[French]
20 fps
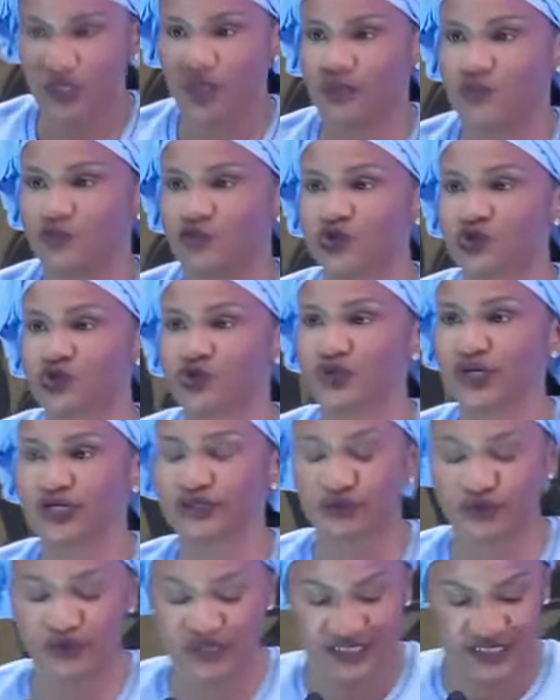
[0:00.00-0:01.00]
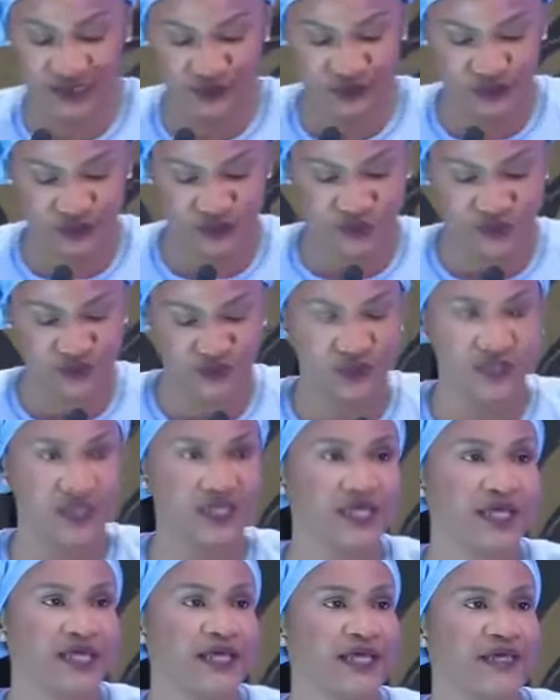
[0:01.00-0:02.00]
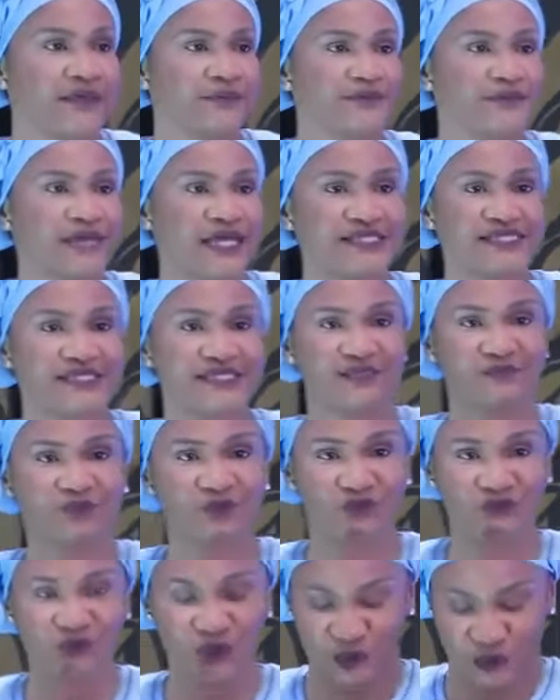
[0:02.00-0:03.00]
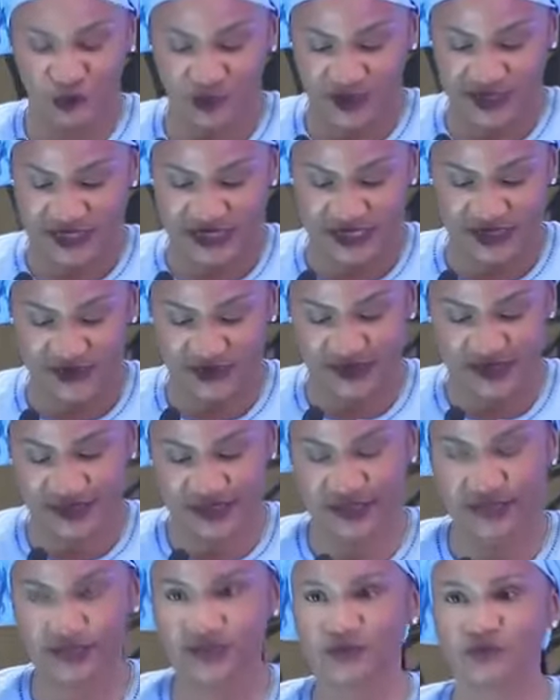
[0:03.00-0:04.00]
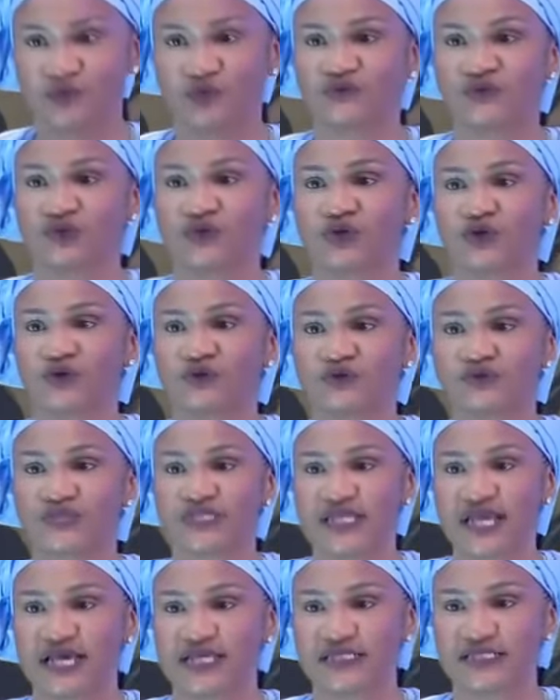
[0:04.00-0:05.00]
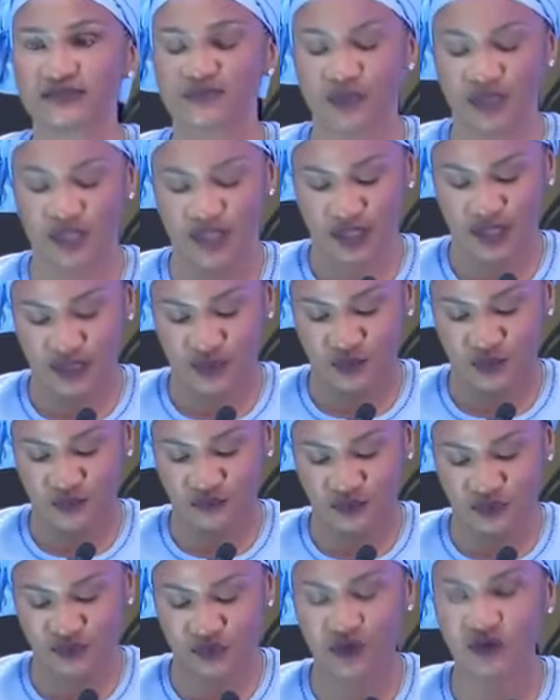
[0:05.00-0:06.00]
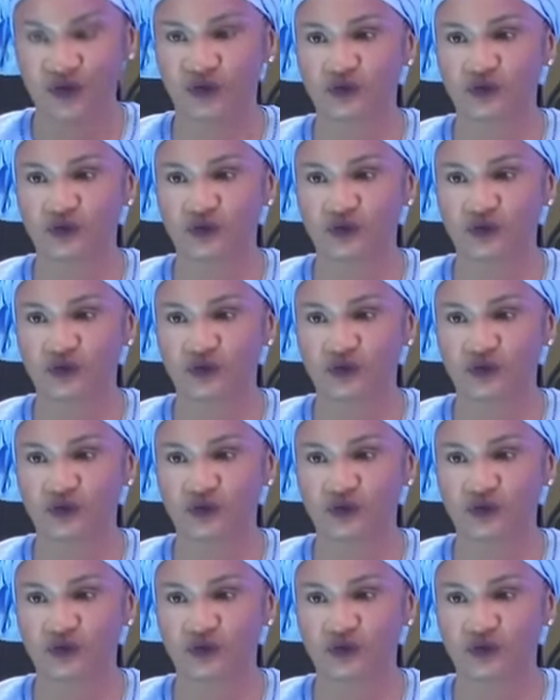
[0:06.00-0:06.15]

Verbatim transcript: Bonjour à toutes et tous. Merci pour votre présence, pour votre enthousiasme, pour votre